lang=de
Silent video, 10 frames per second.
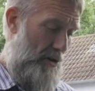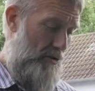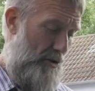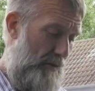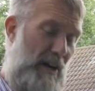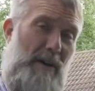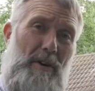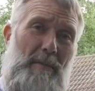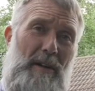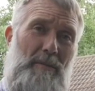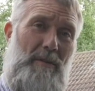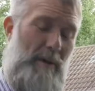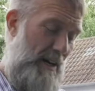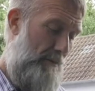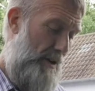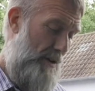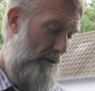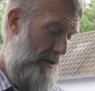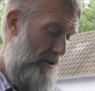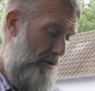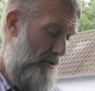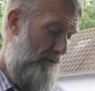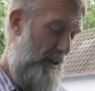ich fange einfach mal an mit dem Einbau und